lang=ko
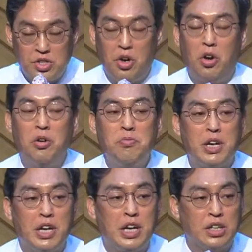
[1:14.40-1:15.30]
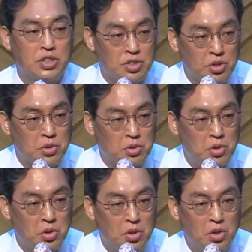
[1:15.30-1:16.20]
얼마나
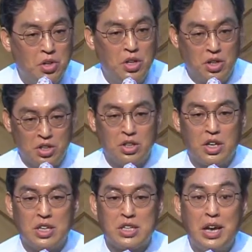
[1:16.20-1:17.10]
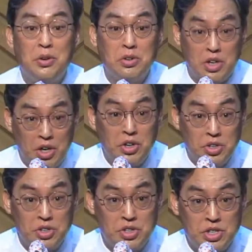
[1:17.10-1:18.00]
들었고 어떻게
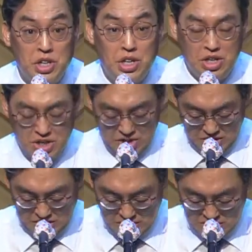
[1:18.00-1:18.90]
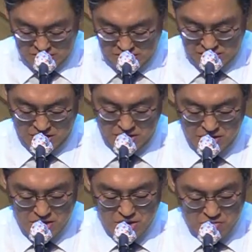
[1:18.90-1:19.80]
사용되었는지 이렇게 결산
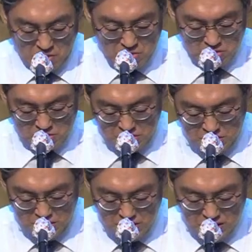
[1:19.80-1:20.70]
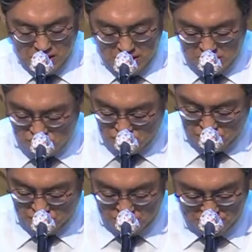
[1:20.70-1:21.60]
보고를 해주고
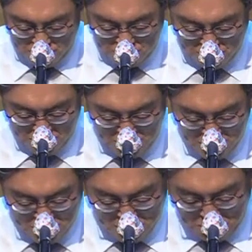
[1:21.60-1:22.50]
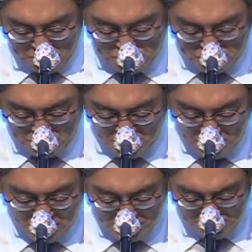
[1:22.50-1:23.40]
있는 것을 볼
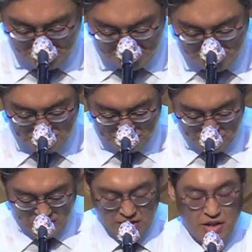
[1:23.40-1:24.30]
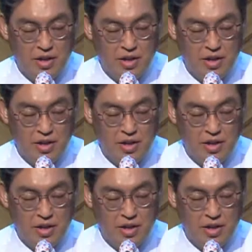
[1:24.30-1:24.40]
수가 있습니다.